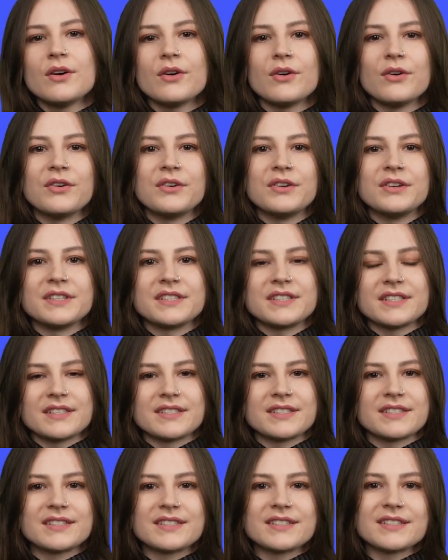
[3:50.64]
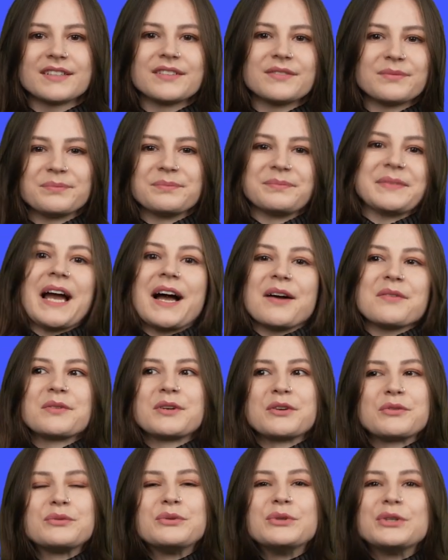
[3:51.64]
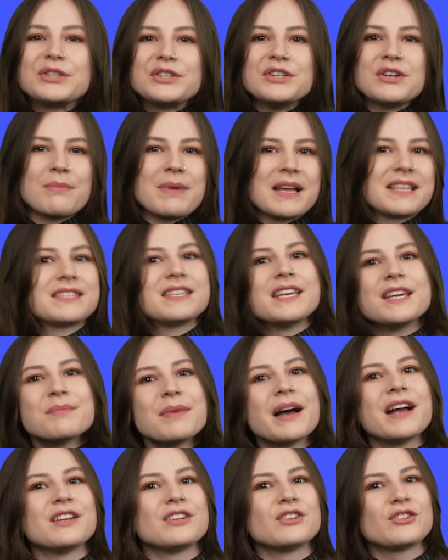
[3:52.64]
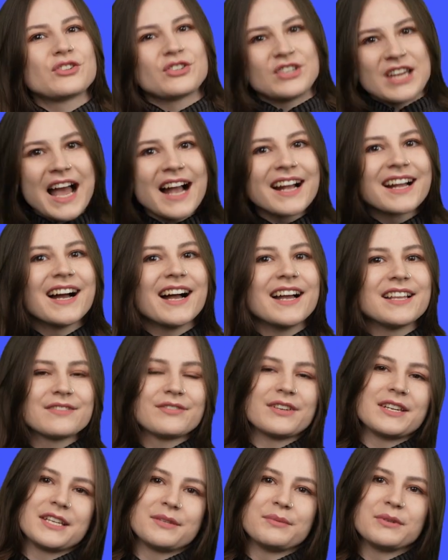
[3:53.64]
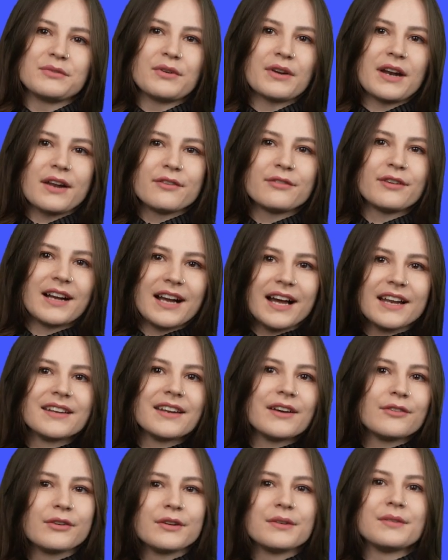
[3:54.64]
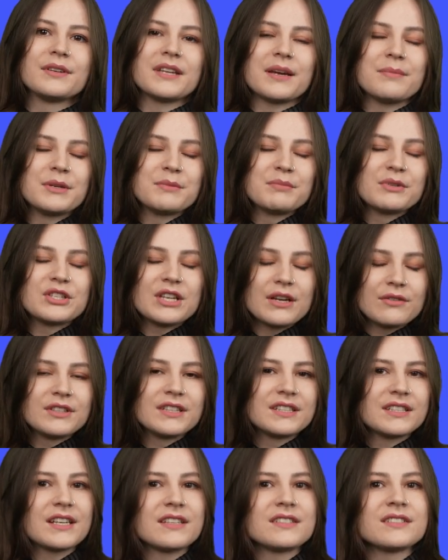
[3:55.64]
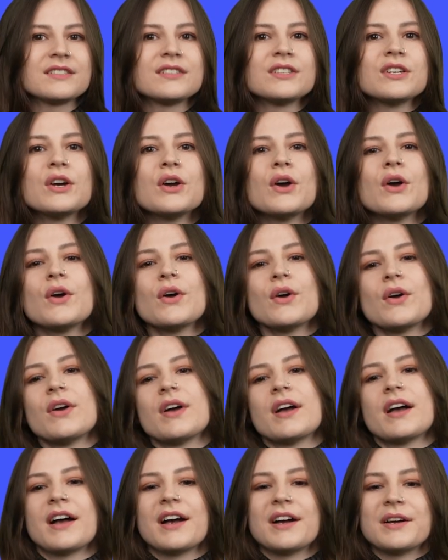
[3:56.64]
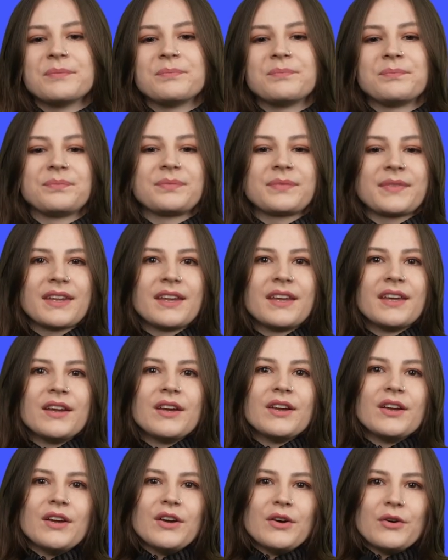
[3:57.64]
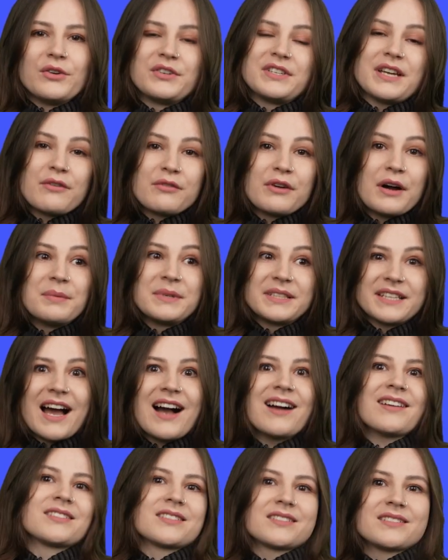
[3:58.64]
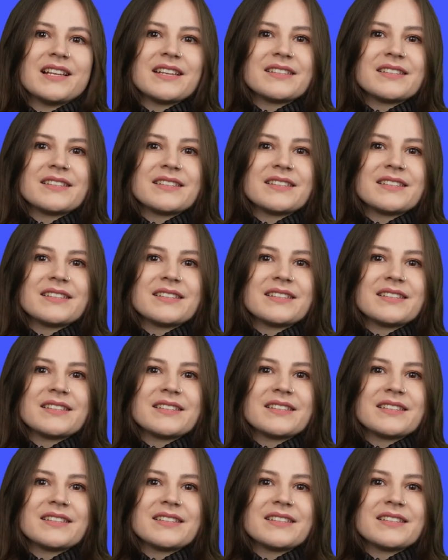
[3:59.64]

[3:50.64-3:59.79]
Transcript: Und das, ja, gefühlt nochmal zehnmal stärker, als wenn ich mich von Anfang an davon, damit beschäftigt hätte. Ähm, und davor habe ich Angst